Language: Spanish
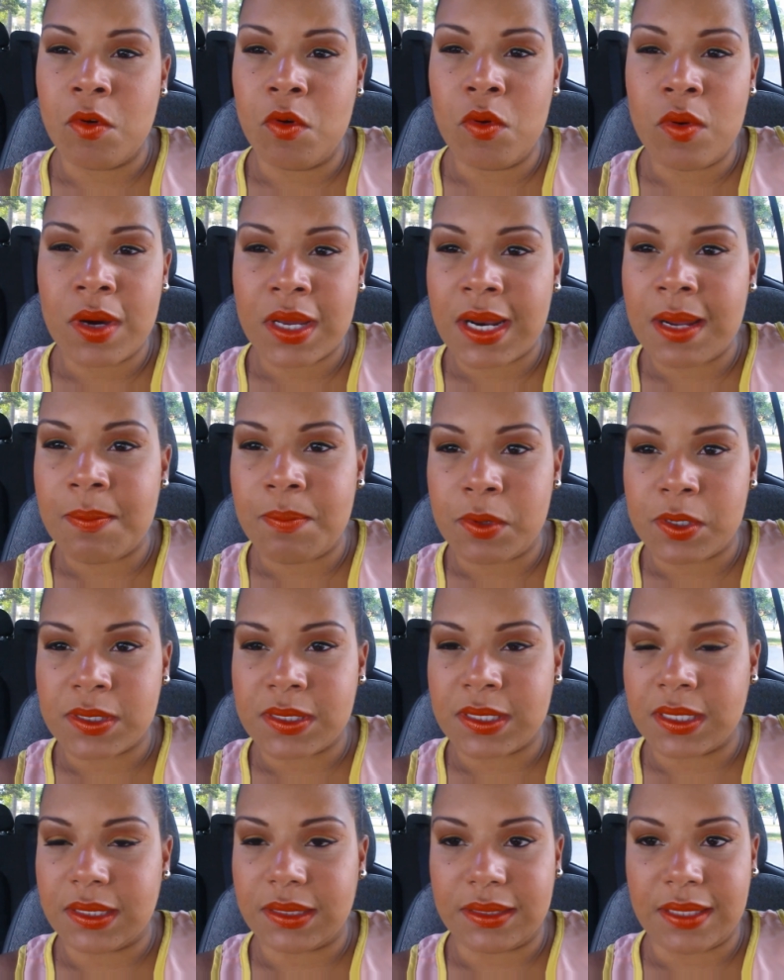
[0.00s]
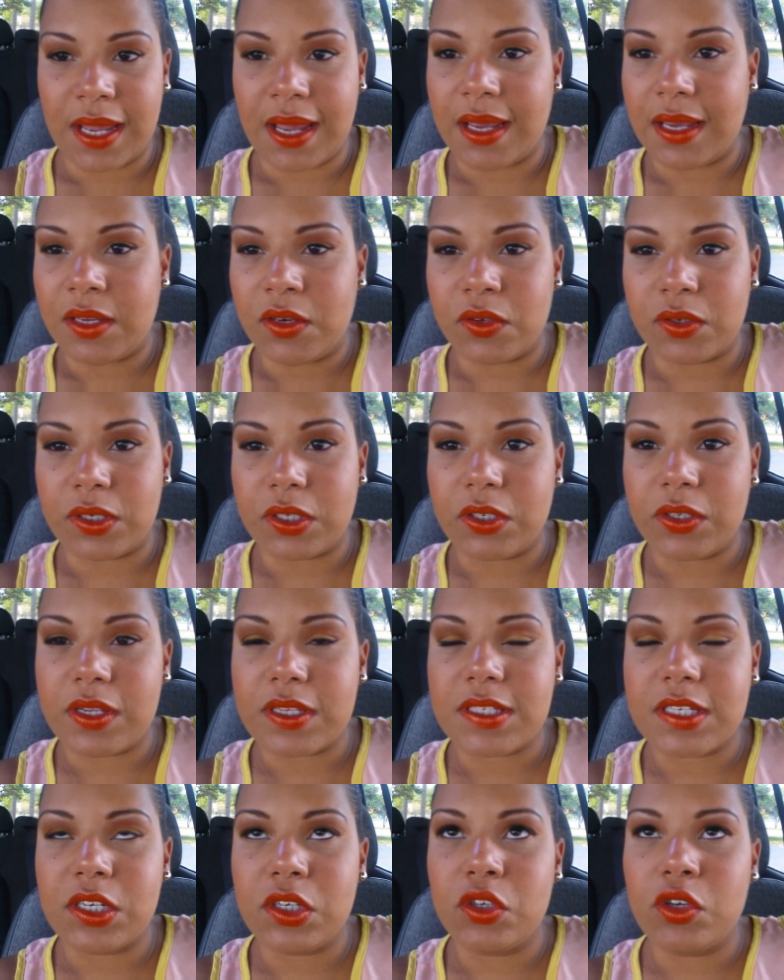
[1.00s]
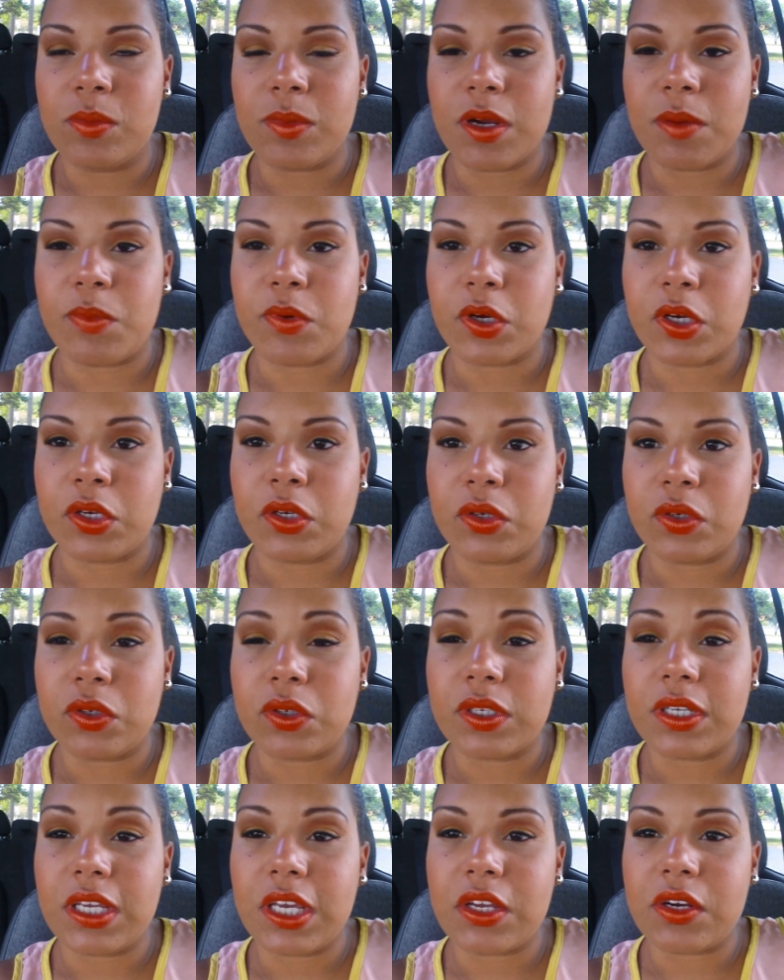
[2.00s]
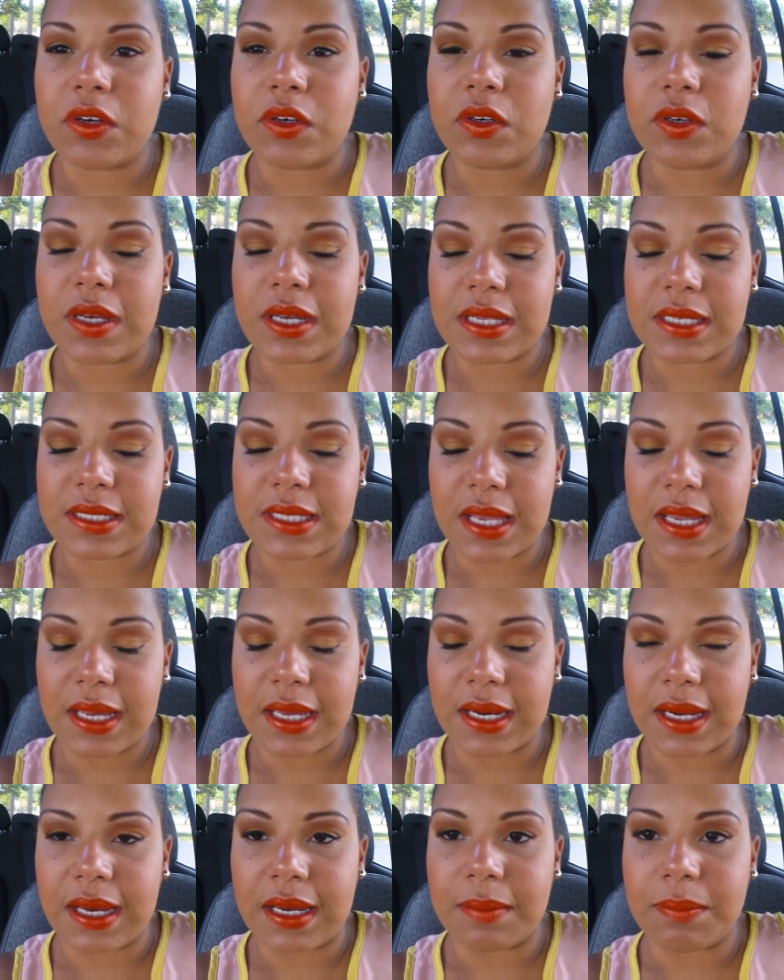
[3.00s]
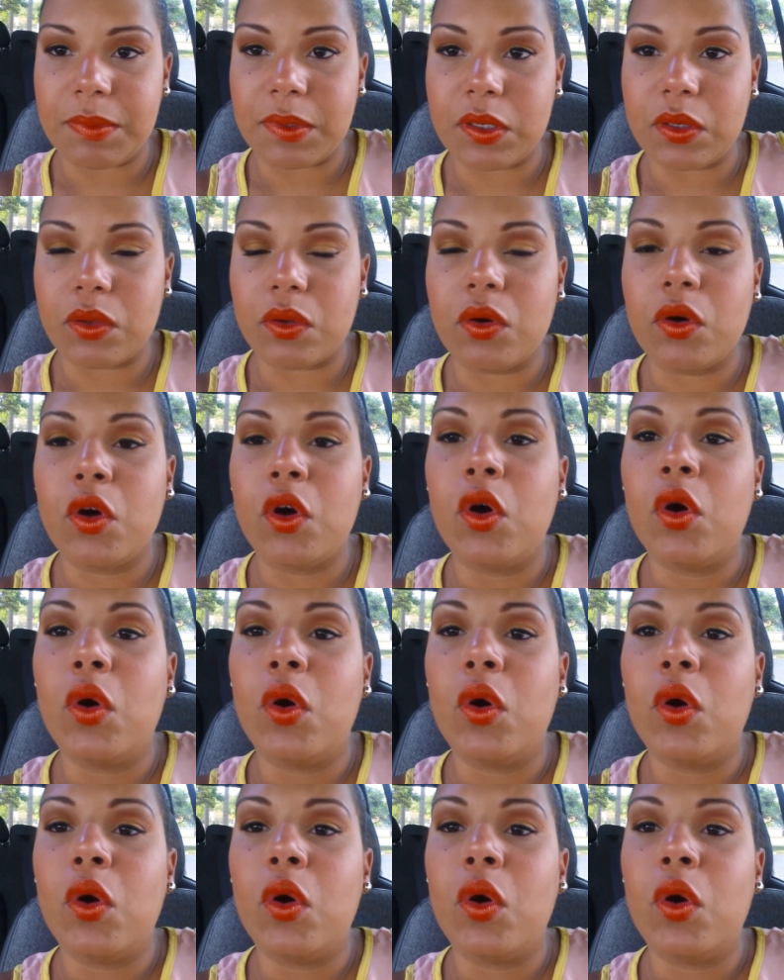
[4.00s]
un gran porcentaje, no quiero decir número porque no quiero exagerar, pero